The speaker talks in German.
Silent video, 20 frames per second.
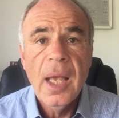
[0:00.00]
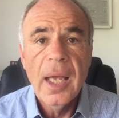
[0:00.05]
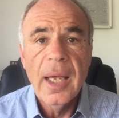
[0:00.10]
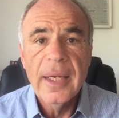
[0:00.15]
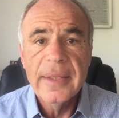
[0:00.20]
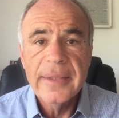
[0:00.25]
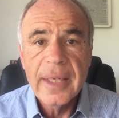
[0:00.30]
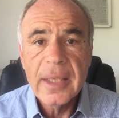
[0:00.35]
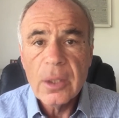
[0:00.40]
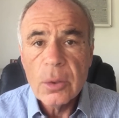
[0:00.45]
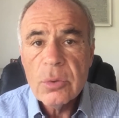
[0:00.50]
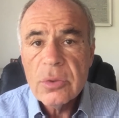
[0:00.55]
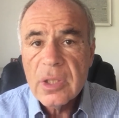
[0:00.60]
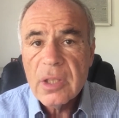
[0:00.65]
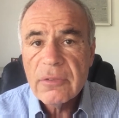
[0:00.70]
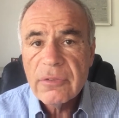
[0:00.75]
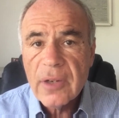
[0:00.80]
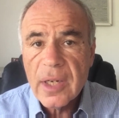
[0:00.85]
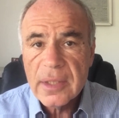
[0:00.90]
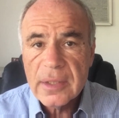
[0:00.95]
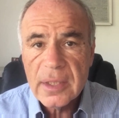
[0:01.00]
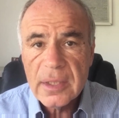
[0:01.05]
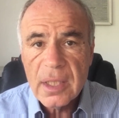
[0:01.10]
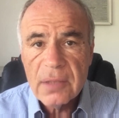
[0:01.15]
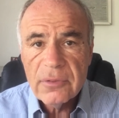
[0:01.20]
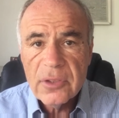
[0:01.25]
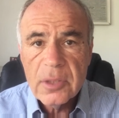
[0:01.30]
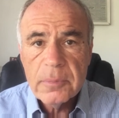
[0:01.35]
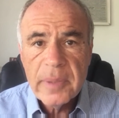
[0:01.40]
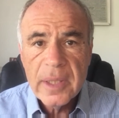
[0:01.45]
Äh, der Gründervater
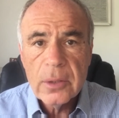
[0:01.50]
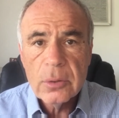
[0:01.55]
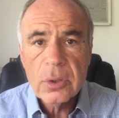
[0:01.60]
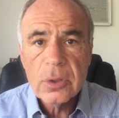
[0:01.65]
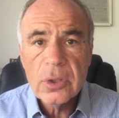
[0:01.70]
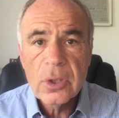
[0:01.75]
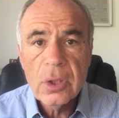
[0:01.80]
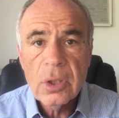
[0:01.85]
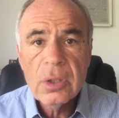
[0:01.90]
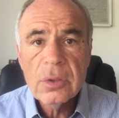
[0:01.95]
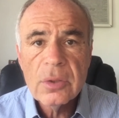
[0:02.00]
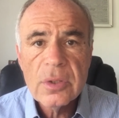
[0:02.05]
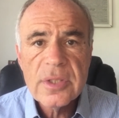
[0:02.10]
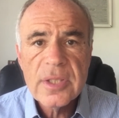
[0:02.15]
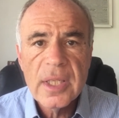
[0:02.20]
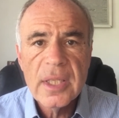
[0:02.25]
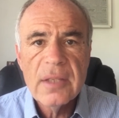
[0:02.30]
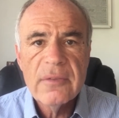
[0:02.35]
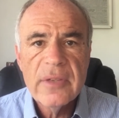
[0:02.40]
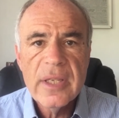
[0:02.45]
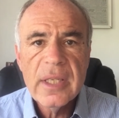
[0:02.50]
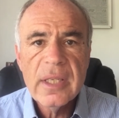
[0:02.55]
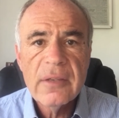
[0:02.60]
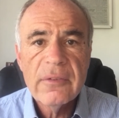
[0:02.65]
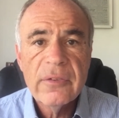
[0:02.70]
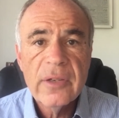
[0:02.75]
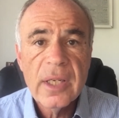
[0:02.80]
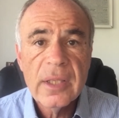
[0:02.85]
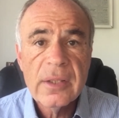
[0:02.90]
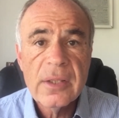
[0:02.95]
David Ben-Gurion und seine
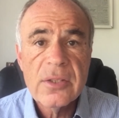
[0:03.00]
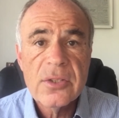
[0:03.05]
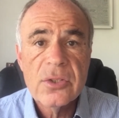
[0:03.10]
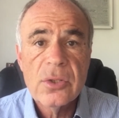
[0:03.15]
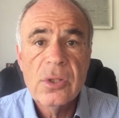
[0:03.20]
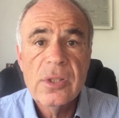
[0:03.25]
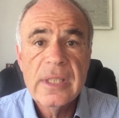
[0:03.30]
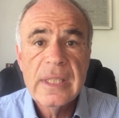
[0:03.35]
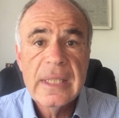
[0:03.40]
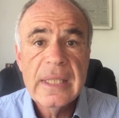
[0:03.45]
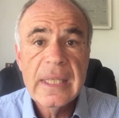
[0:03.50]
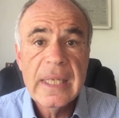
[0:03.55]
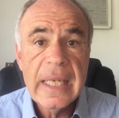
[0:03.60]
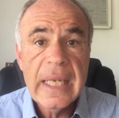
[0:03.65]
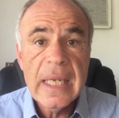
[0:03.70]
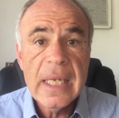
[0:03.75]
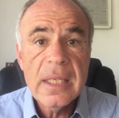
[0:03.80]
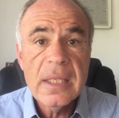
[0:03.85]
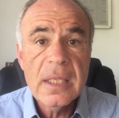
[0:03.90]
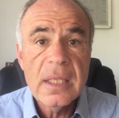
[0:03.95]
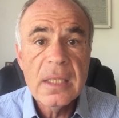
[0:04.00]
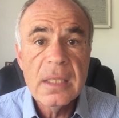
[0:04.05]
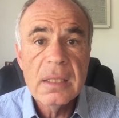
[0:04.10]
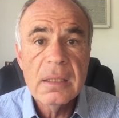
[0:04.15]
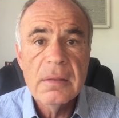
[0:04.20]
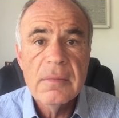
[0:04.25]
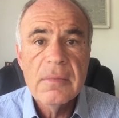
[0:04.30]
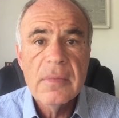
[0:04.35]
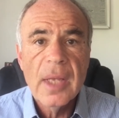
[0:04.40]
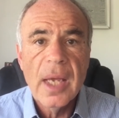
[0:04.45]
Weggefährten sollen in
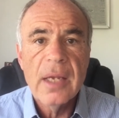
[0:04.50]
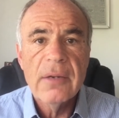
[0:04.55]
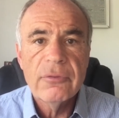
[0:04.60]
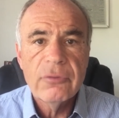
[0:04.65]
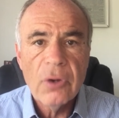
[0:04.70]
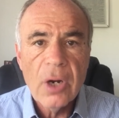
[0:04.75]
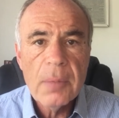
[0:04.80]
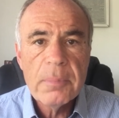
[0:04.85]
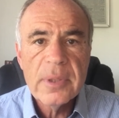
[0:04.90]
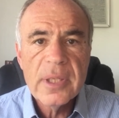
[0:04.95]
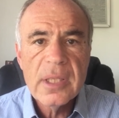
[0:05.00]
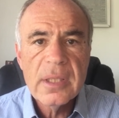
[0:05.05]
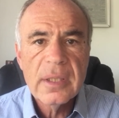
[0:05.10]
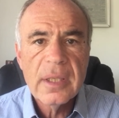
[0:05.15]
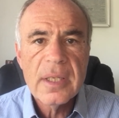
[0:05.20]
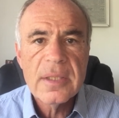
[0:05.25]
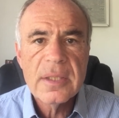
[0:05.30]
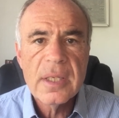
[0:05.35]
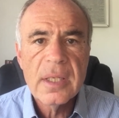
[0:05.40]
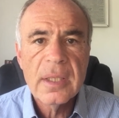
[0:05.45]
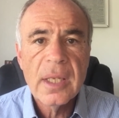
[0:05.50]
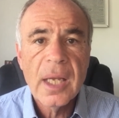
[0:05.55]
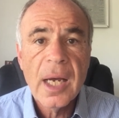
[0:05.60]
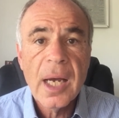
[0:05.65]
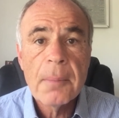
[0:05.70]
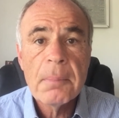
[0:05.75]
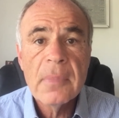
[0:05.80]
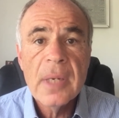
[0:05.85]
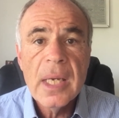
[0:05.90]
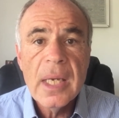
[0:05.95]
Lenin ein Vorbild gesehen
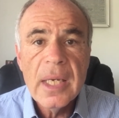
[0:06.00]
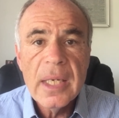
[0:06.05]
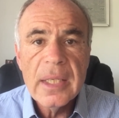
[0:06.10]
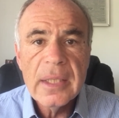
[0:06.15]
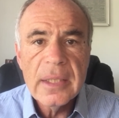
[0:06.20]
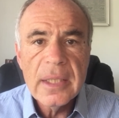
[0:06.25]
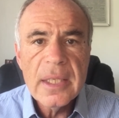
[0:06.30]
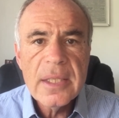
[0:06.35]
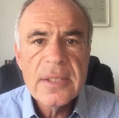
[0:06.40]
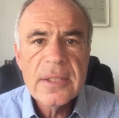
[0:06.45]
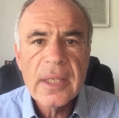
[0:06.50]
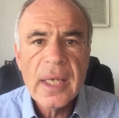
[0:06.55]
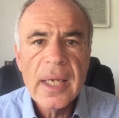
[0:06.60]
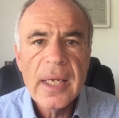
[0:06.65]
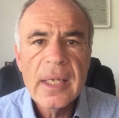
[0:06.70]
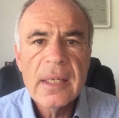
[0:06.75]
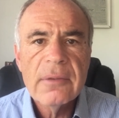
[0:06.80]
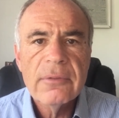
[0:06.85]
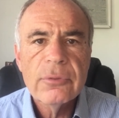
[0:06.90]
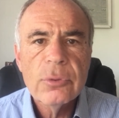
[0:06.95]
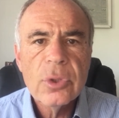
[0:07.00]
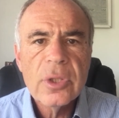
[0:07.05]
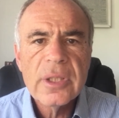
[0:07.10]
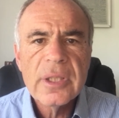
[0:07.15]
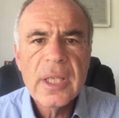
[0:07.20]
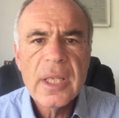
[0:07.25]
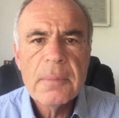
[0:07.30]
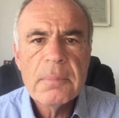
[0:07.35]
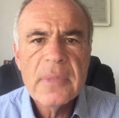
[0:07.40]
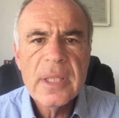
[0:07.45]
haben. In Israel
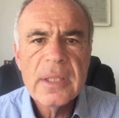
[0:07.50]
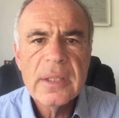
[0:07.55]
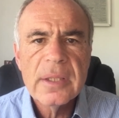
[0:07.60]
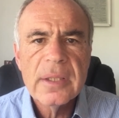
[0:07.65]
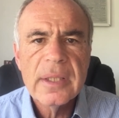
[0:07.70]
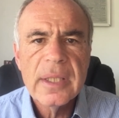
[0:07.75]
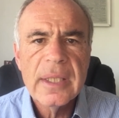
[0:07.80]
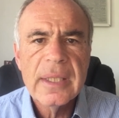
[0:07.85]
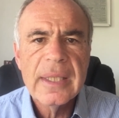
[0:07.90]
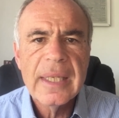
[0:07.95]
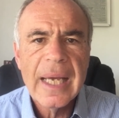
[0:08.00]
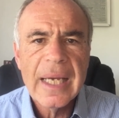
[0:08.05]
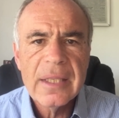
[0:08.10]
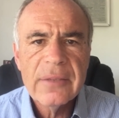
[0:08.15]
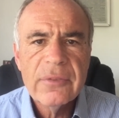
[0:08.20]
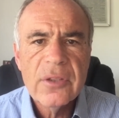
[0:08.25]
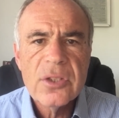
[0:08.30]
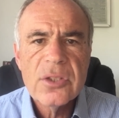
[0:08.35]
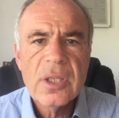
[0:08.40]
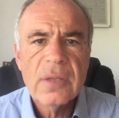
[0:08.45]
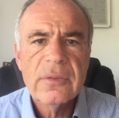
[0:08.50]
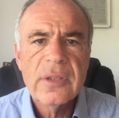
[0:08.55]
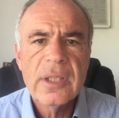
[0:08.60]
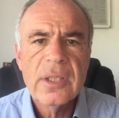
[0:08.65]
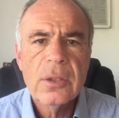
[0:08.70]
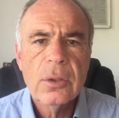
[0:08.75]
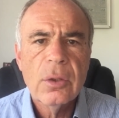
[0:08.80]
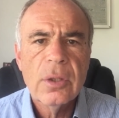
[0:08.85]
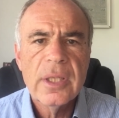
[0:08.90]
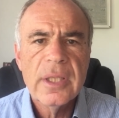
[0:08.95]
wurde mit den
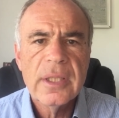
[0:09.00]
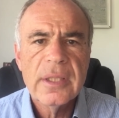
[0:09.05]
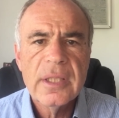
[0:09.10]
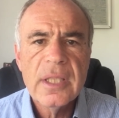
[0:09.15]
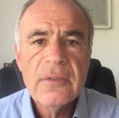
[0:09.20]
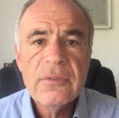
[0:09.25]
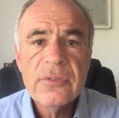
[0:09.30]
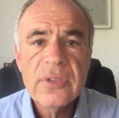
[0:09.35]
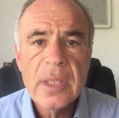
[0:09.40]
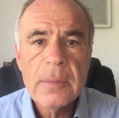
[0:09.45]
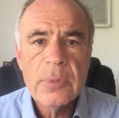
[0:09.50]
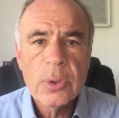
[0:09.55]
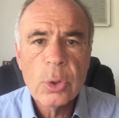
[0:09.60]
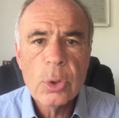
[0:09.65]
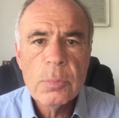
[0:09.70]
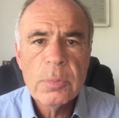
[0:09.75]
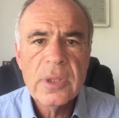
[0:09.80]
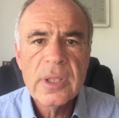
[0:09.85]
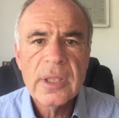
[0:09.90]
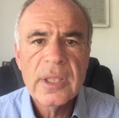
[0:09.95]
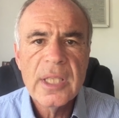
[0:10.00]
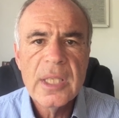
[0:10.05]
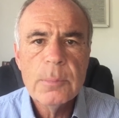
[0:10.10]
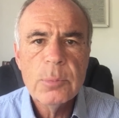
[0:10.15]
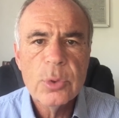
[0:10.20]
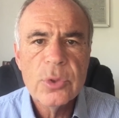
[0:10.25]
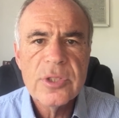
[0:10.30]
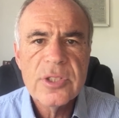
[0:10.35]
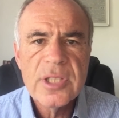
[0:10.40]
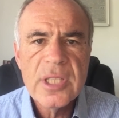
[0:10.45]
landwirtschaftlichen Kollektiven, dem berühmten
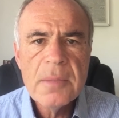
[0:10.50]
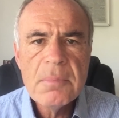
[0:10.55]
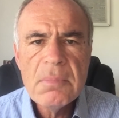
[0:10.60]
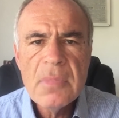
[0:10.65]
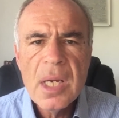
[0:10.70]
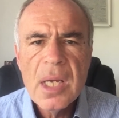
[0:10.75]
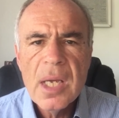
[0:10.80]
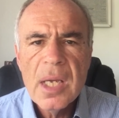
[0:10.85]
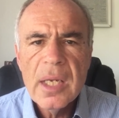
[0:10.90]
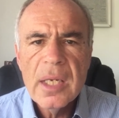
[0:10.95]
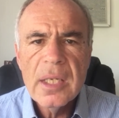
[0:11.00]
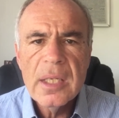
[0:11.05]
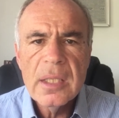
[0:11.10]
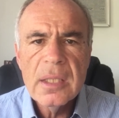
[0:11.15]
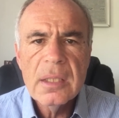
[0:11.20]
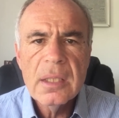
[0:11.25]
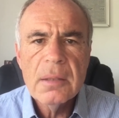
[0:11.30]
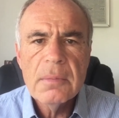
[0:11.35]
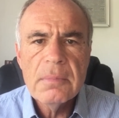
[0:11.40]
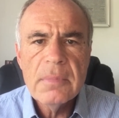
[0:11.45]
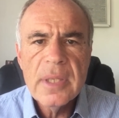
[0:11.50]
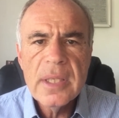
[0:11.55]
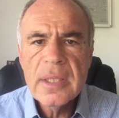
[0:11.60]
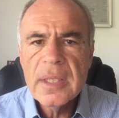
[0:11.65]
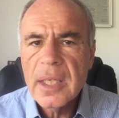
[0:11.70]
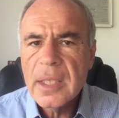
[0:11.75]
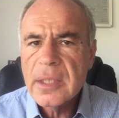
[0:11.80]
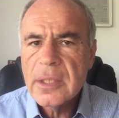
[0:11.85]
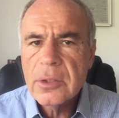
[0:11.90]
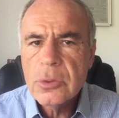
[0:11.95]
Kibbutzim, in
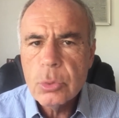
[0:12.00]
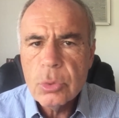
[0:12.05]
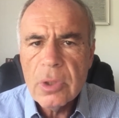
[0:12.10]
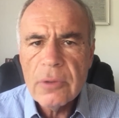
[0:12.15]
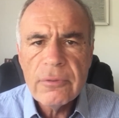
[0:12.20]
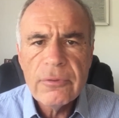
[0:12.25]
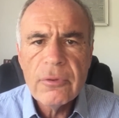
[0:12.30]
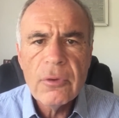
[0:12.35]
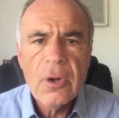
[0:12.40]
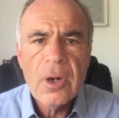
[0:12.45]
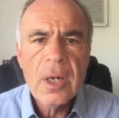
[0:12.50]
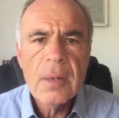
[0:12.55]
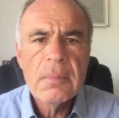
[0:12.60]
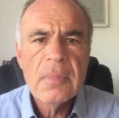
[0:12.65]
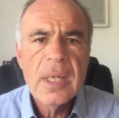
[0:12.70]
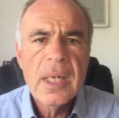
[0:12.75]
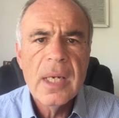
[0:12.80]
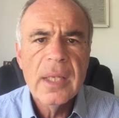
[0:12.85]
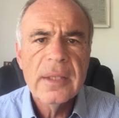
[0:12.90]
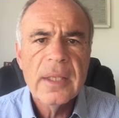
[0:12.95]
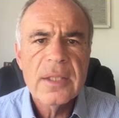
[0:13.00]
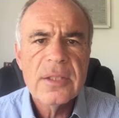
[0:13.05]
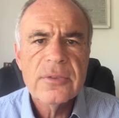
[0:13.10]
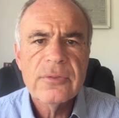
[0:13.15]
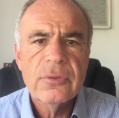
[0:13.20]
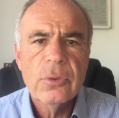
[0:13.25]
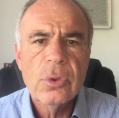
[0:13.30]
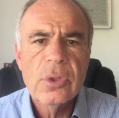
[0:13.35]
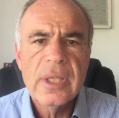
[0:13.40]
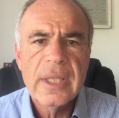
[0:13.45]
Miniaturform
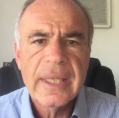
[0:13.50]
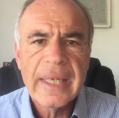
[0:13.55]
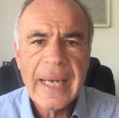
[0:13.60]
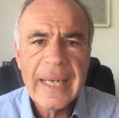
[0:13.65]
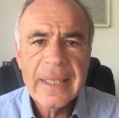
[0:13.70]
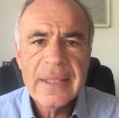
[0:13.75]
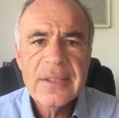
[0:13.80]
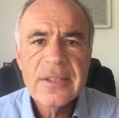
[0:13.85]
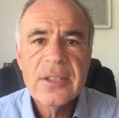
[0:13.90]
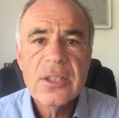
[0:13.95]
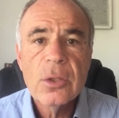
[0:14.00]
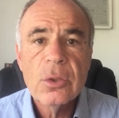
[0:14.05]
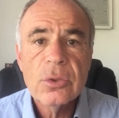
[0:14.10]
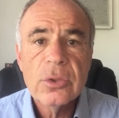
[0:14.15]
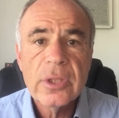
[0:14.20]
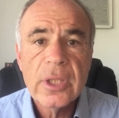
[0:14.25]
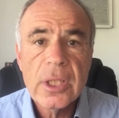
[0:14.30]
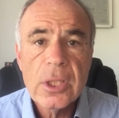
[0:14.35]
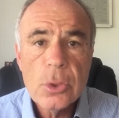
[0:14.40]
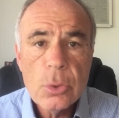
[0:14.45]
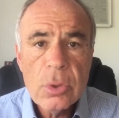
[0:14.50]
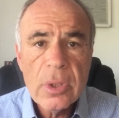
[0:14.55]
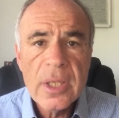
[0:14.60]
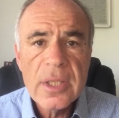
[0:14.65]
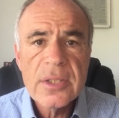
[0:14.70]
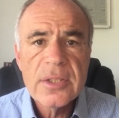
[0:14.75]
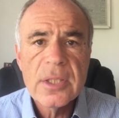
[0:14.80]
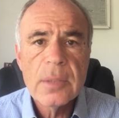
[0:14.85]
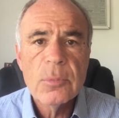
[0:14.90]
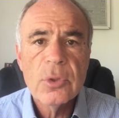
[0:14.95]
das wohl reinste und
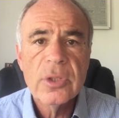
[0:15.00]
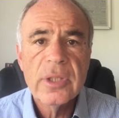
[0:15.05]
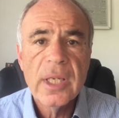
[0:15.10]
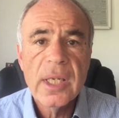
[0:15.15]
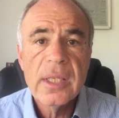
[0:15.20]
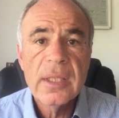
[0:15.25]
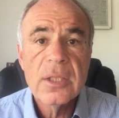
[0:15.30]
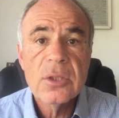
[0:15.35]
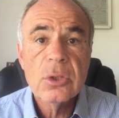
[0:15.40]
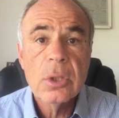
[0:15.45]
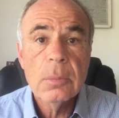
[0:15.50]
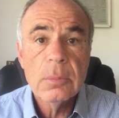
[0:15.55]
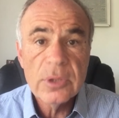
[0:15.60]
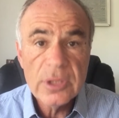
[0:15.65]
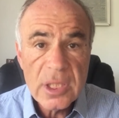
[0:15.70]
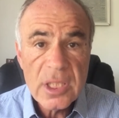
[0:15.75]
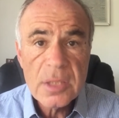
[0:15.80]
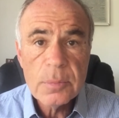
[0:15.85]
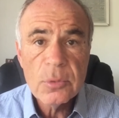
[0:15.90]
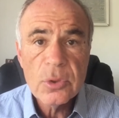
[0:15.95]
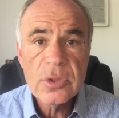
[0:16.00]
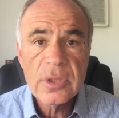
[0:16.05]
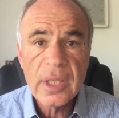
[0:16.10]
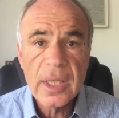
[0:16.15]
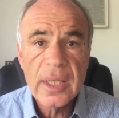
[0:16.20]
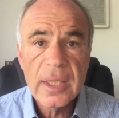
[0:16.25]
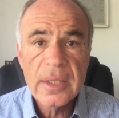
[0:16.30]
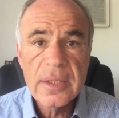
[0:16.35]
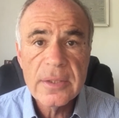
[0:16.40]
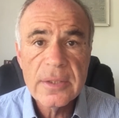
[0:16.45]
gelungenste Modell des Kommunismus
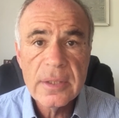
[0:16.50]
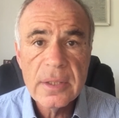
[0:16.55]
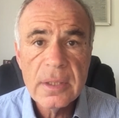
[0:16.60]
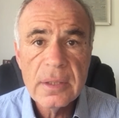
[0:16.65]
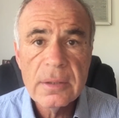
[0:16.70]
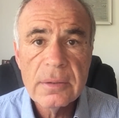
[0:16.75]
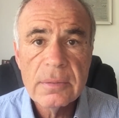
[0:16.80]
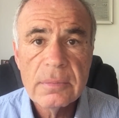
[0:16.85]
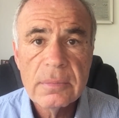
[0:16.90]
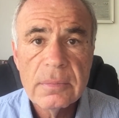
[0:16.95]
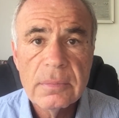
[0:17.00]
realisiert.